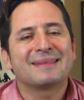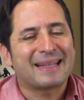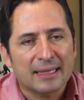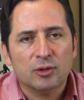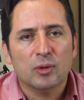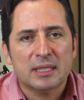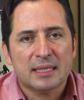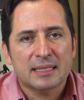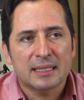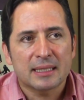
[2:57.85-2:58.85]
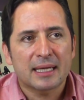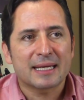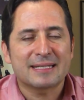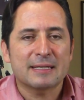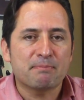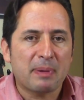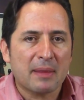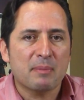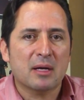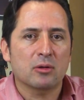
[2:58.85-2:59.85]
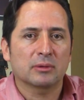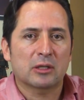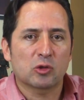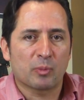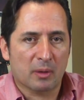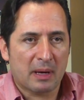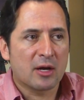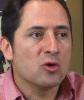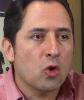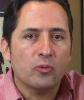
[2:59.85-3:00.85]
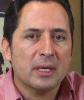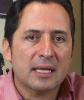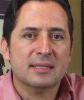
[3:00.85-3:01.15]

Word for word: Tanto es así que si Batman contra Superman no hubiera